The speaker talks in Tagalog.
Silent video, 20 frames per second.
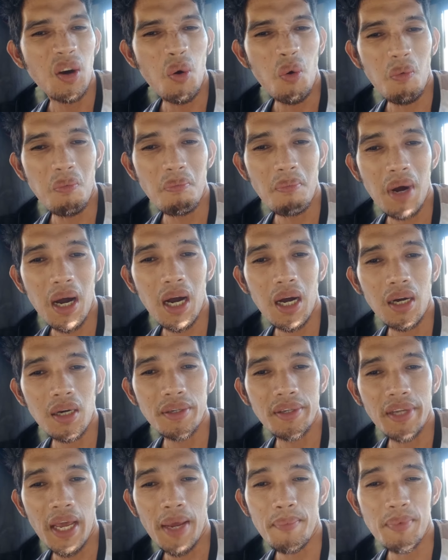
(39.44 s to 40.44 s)
ugma
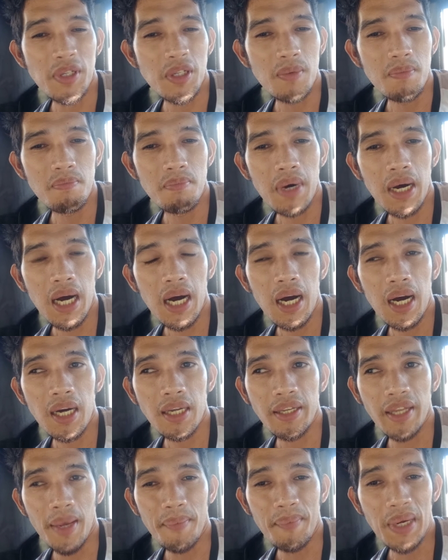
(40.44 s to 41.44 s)
na yung simba
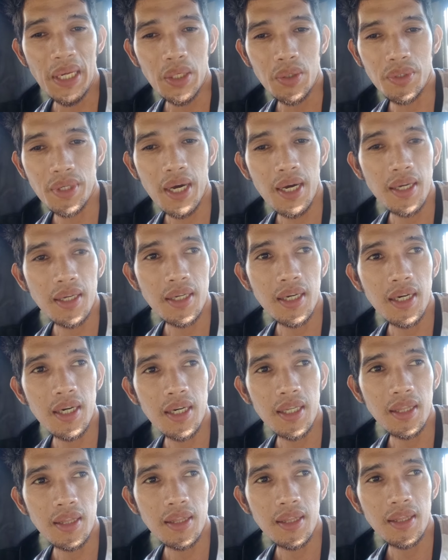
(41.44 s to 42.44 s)
na yung balik
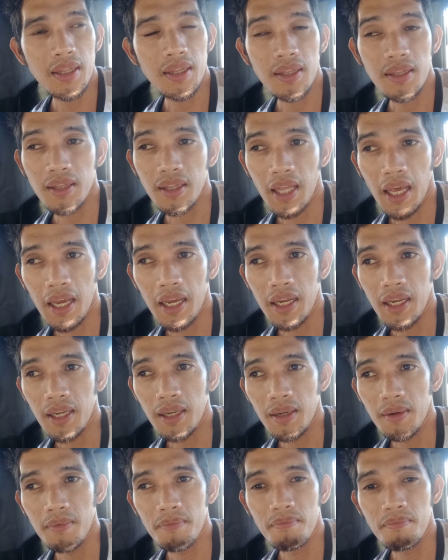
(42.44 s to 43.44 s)
dagat na
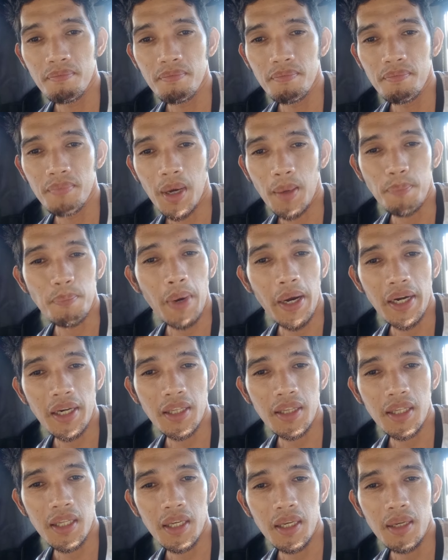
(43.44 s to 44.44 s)
yung
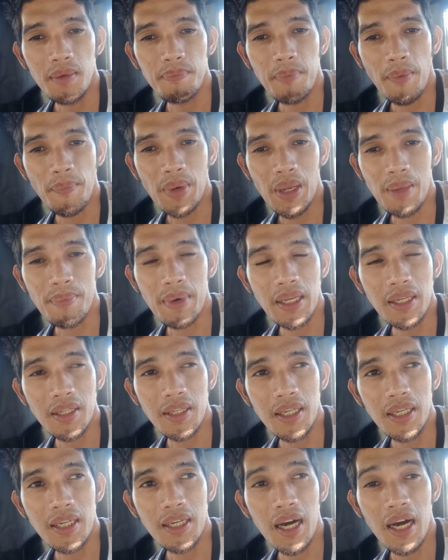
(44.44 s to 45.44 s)
party family
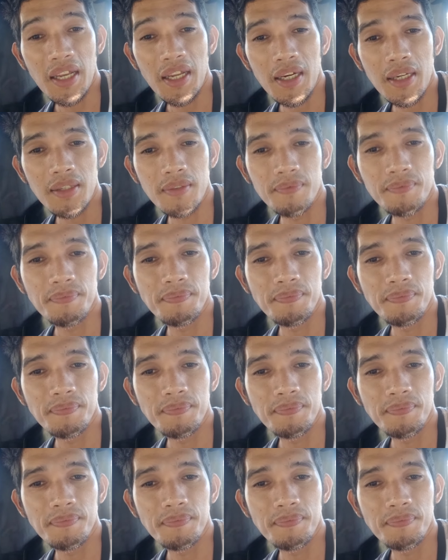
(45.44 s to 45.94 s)
banding anak